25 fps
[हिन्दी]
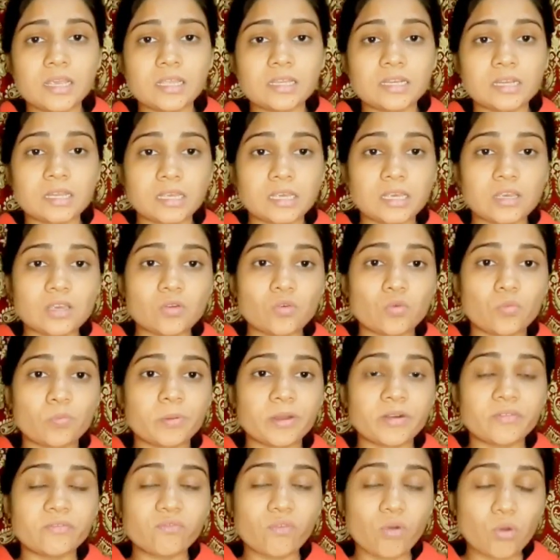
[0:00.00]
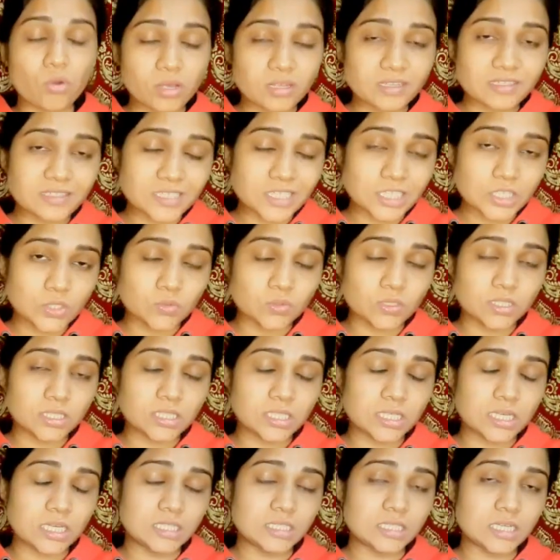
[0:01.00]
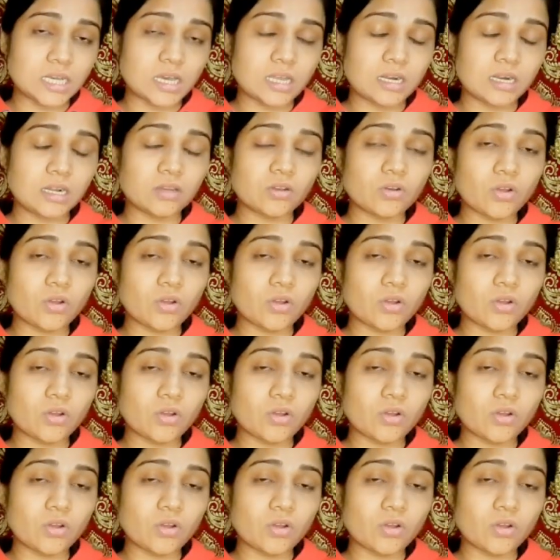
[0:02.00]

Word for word: इनके ऊपर फोकस क्यों नहीं किया जा रहा